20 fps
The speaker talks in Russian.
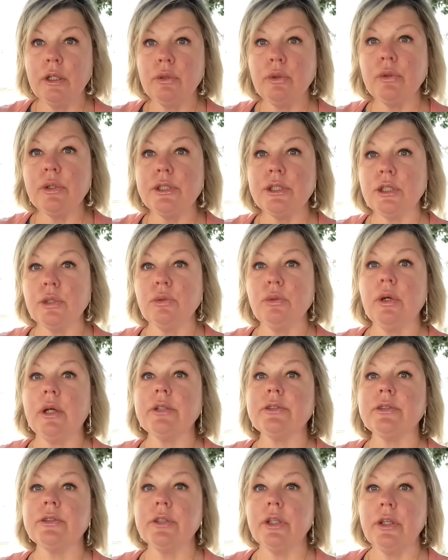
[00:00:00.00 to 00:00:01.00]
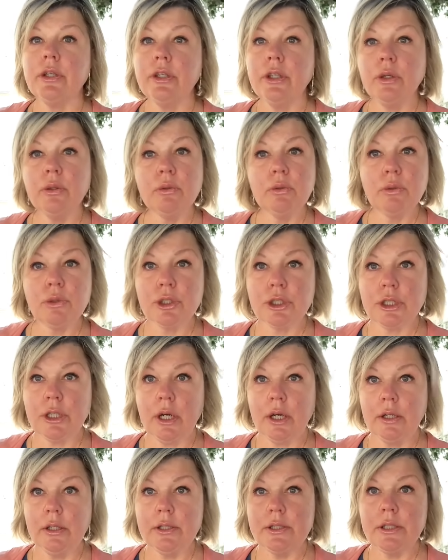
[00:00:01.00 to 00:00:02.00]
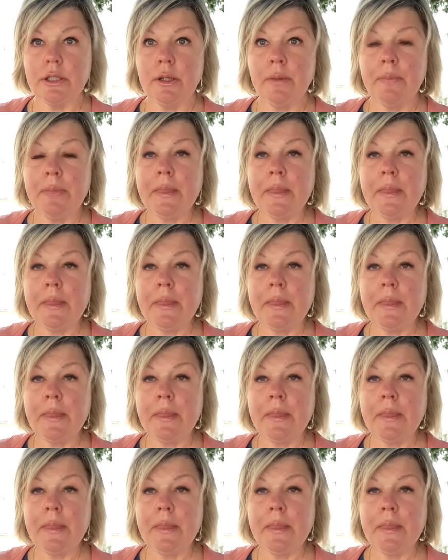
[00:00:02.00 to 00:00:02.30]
То есть ситуация не улучшалась.